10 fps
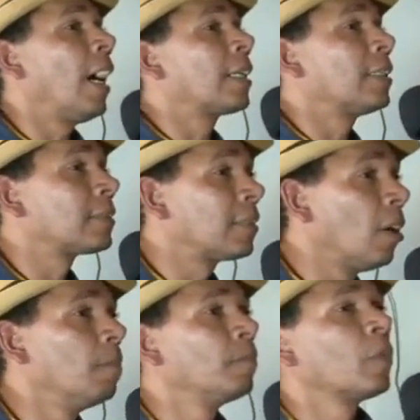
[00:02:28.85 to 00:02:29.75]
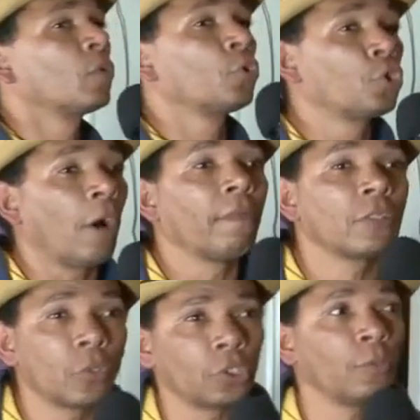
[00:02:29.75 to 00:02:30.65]
a questão dos
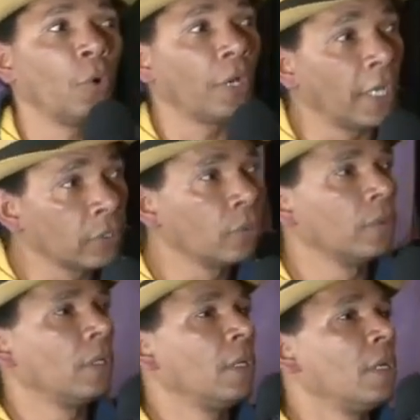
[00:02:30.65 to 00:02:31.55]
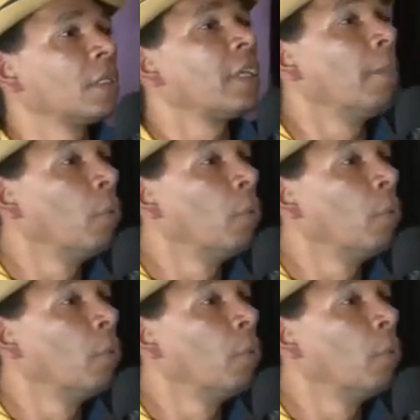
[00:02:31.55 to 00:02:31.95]
jovens hoje morrendo, que é